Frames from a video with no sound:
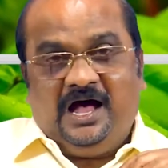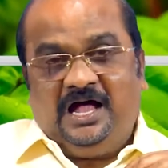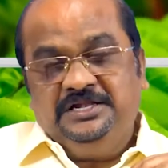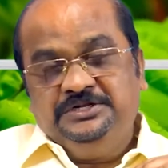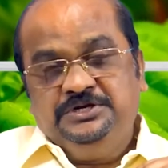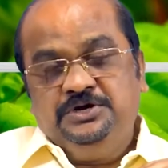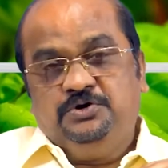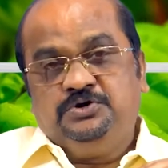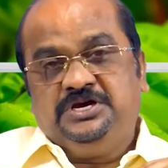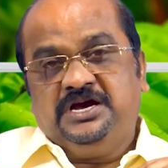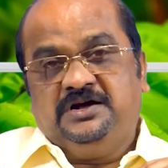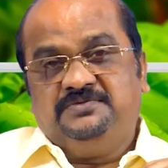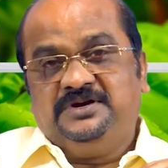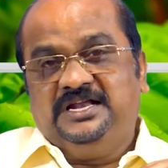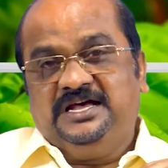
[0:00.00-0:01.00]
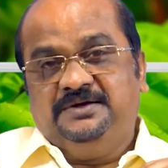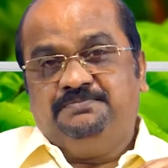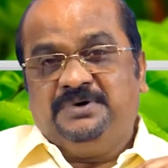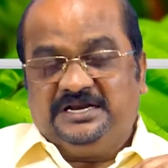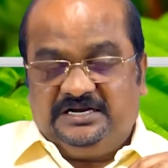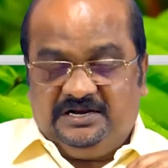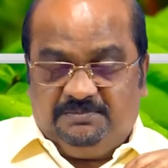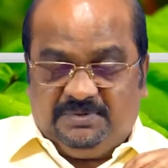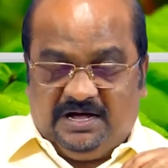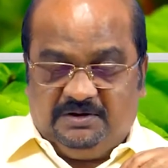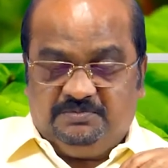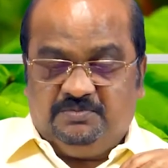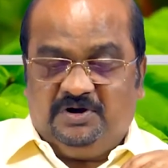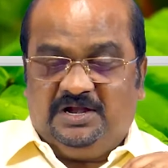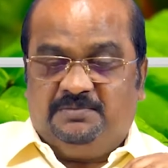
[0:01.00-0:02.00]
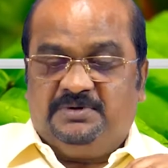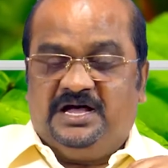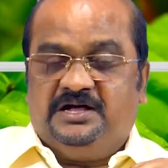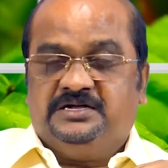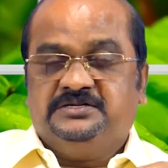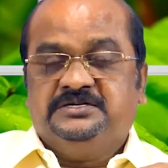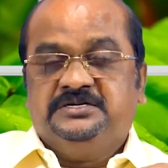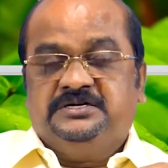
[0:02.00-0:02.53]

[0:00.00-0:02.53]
அந்தியோக்கியாவில் பர்ணபா மூலமாக